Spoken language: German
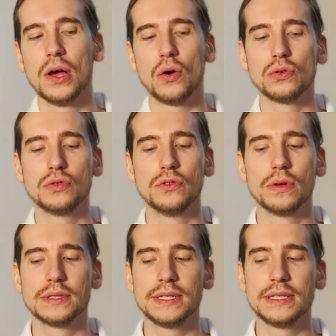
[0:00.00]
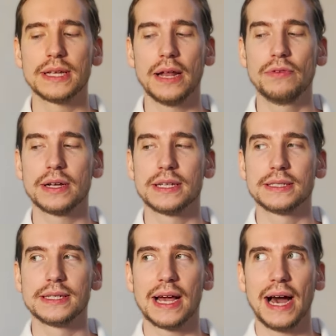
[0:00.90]
Und du siehst einfach, dass
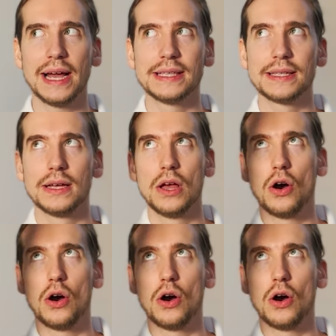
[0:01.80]
die Kreise,